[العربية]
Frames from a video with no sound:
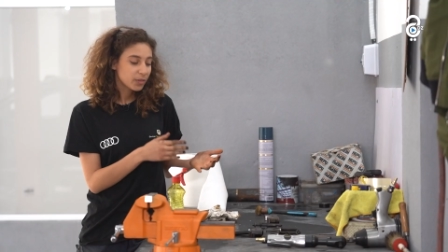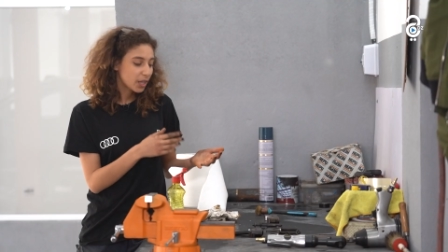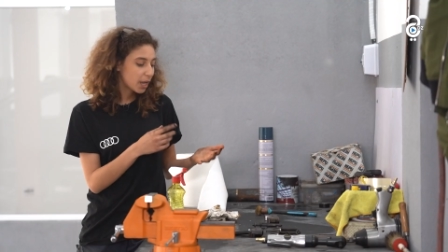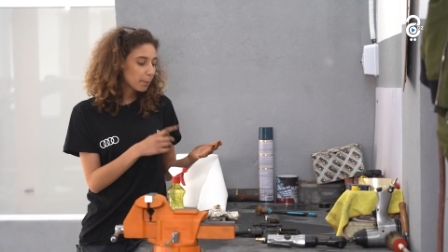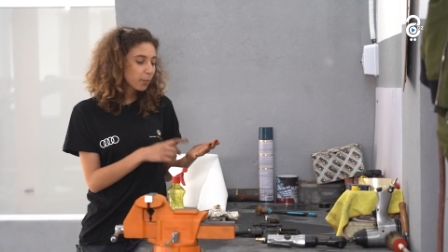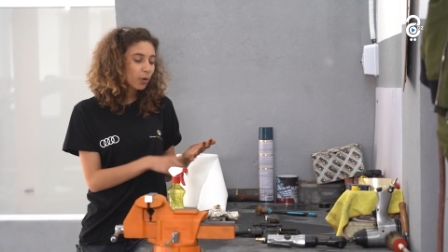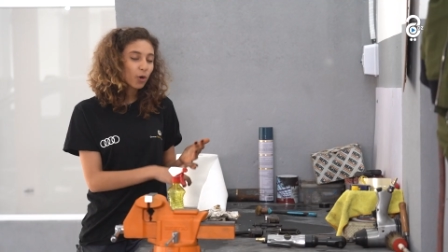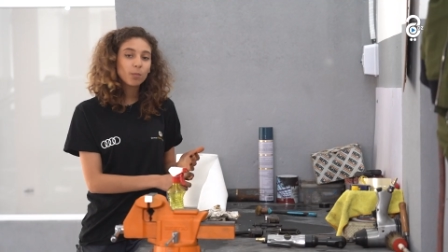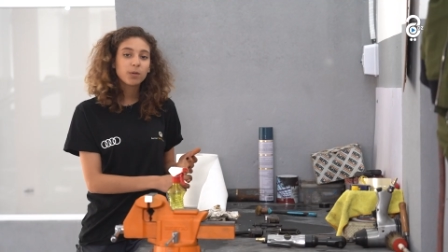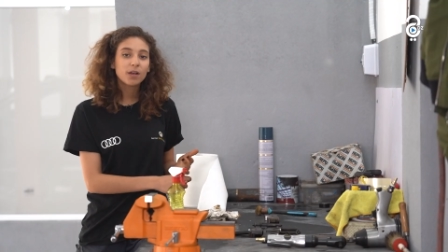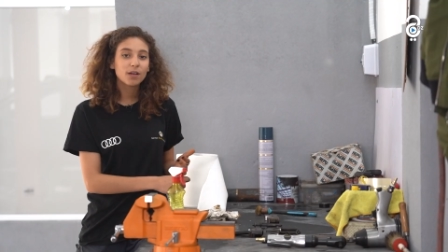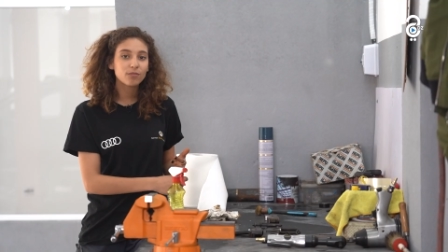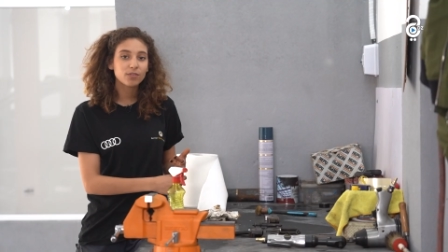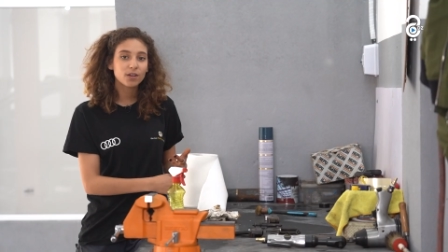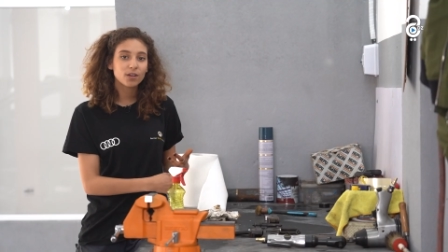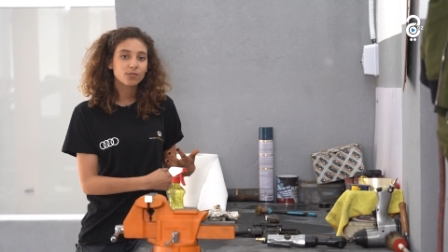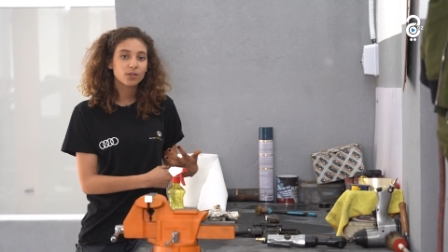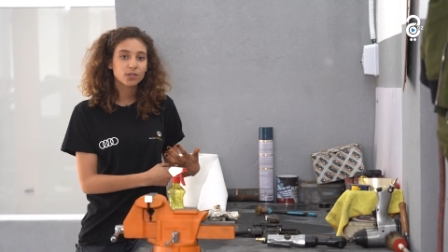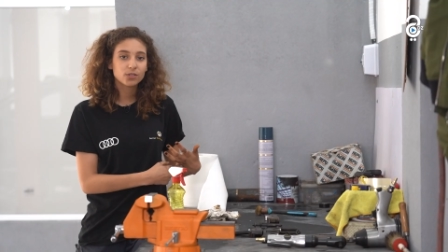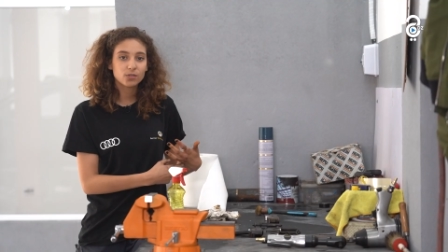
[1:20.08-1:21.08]
ان بروبليم في
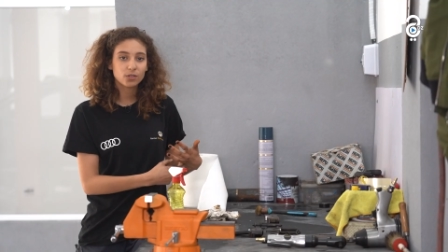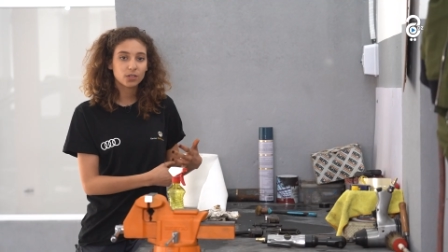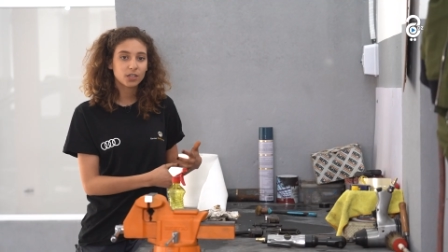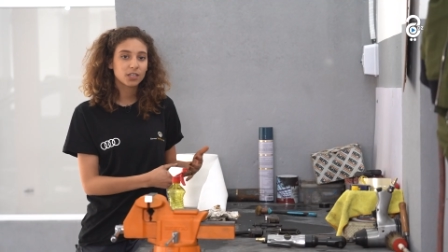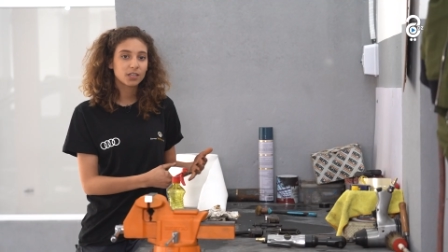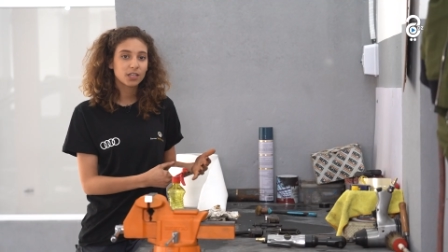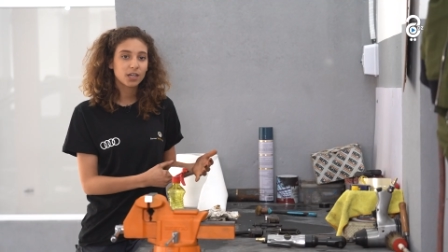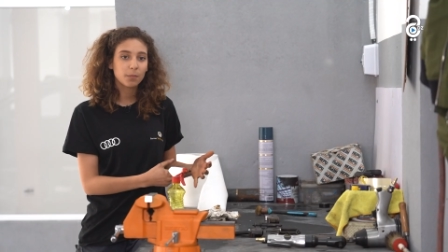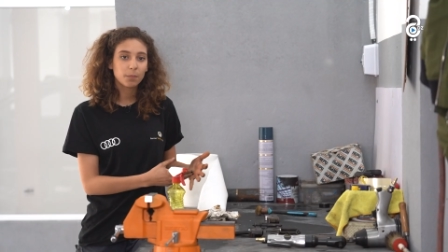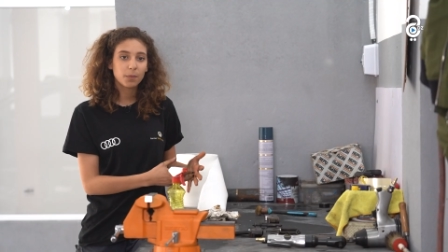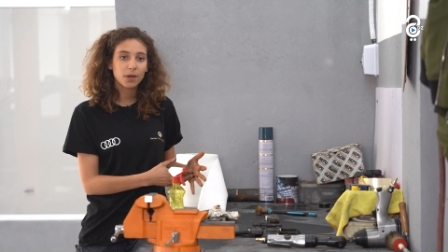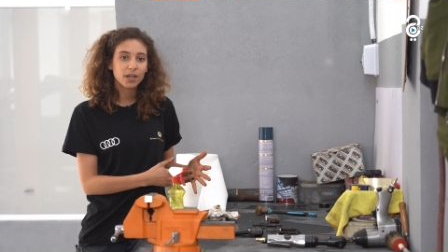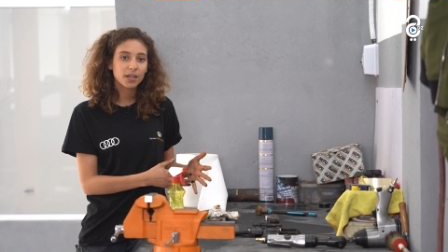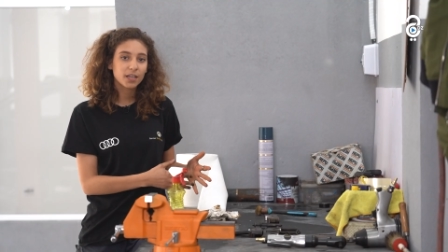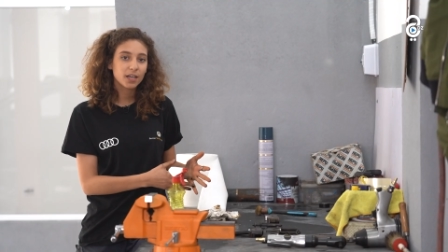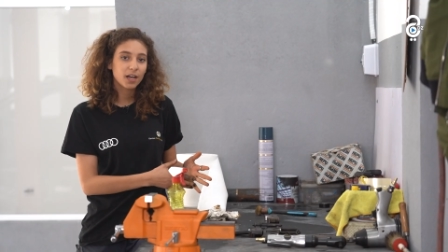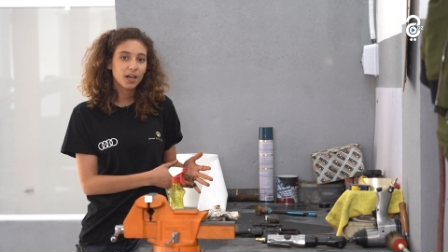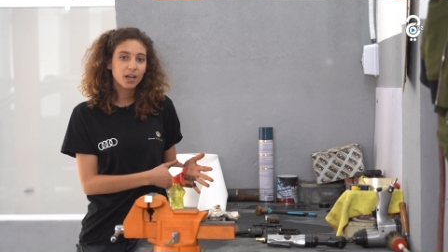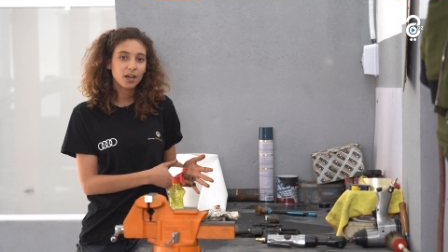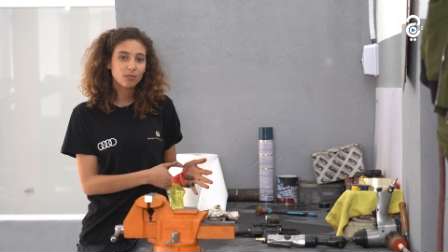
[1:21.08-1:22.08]
لا فواتور كي
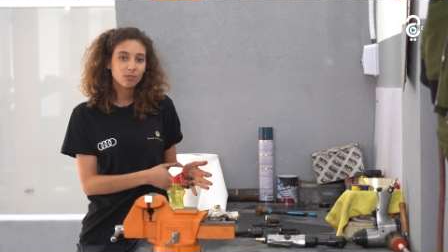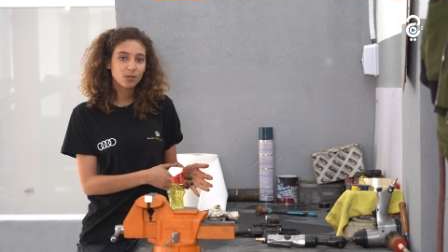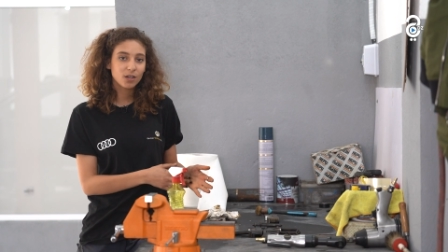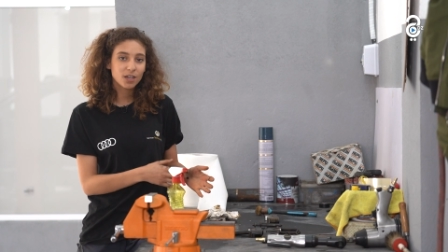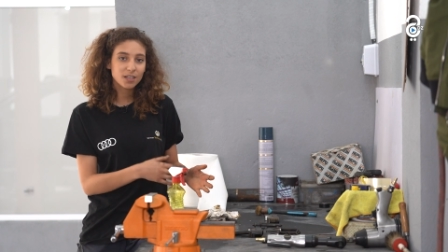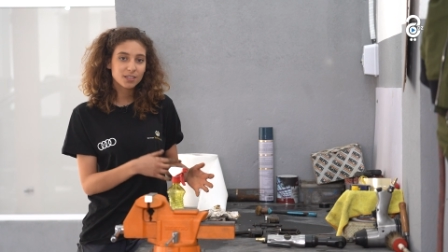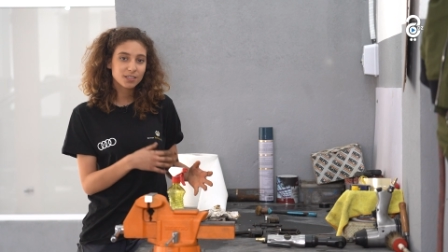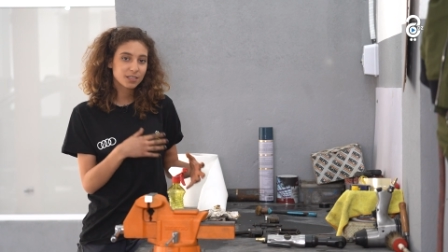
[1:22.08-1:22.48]
نريباريها ولا